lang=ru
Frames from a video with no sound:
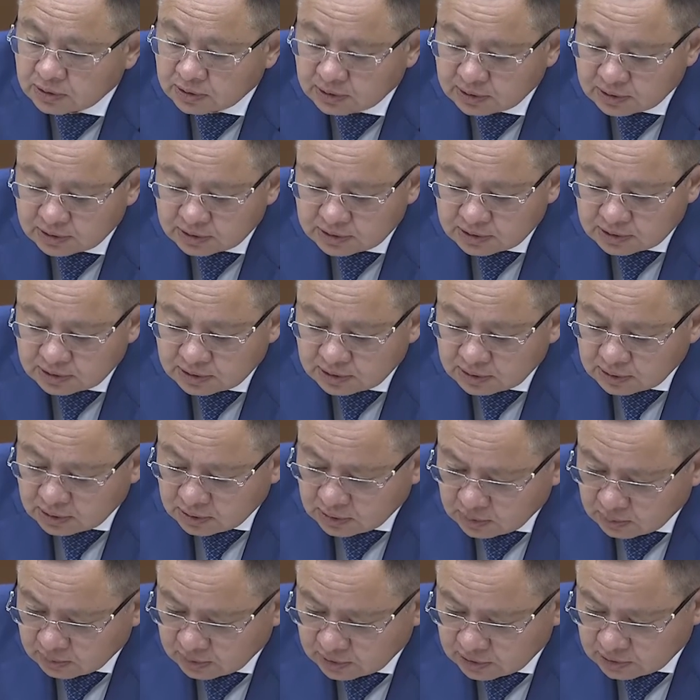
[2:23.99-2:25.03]
где
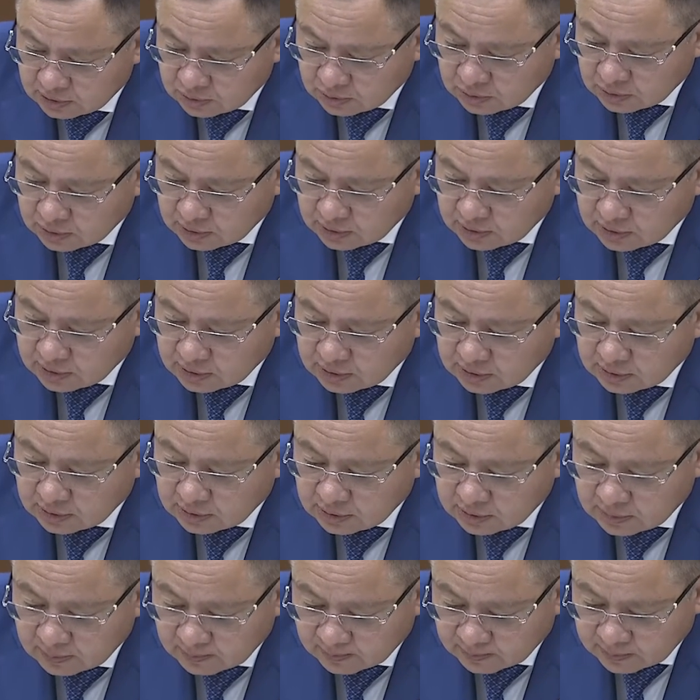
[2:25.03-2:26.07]
построены
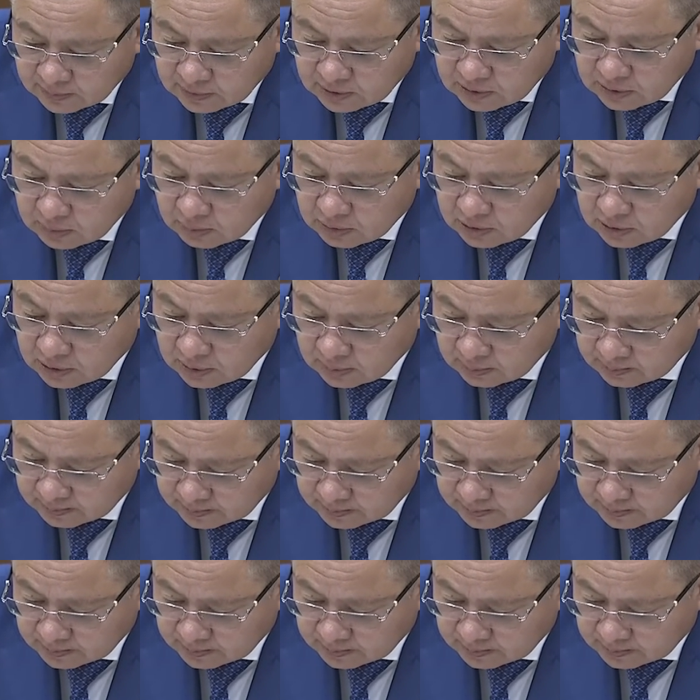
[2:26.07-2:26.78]
арендные дома.